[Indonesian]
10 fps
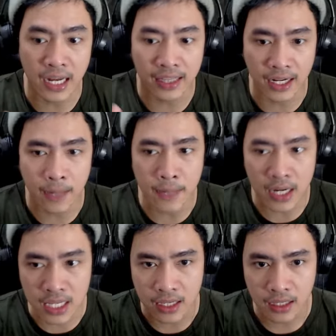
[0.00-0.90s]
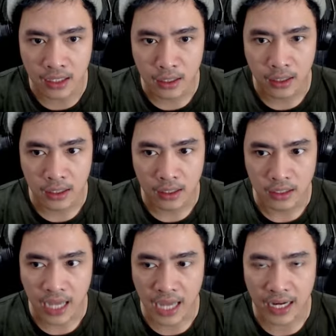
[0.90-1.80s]
Lethal Company
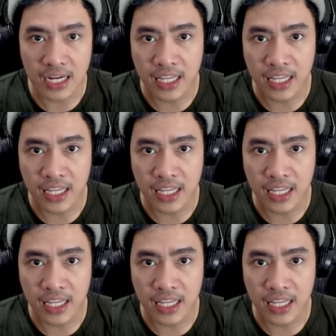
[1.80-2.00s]
karena di